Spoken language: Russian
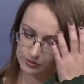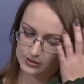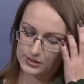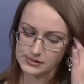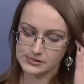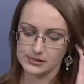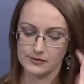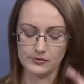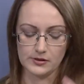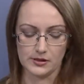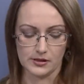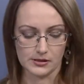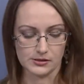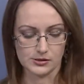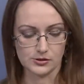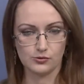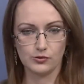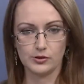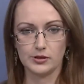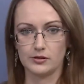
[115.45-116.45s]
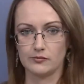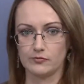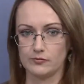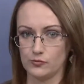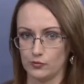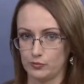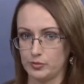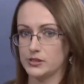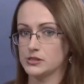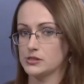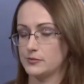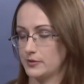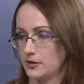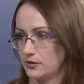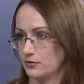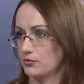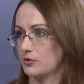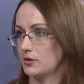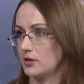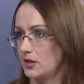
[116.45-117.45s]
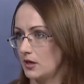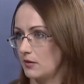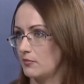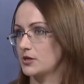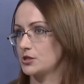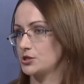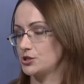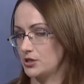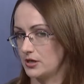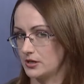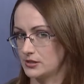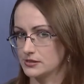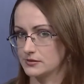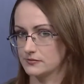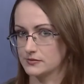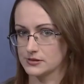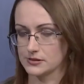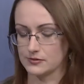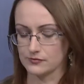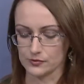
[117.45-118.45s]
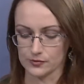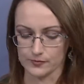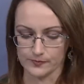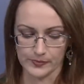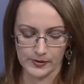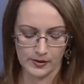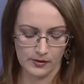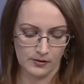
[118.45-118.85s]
это основные категории, ну, в принципе, которые и обращаются в основном.